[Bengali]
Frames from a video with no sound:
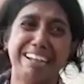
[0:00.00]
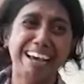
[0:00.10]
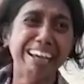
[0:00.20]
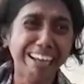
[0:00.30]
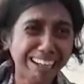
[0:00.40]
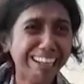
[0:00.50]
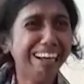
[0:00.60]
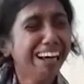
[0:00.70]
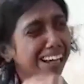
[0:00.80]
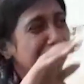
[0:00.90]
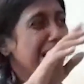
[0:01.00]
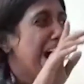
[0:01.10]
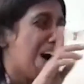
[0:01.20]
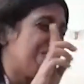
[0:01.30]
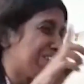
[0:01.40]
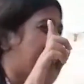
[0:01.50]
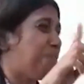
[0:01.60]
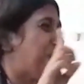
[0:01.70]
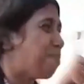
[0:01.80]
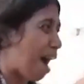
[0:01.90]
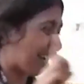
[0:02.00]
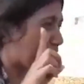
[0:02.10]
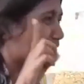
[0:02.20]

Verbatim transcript: দে আমি শুধু আমার মাকে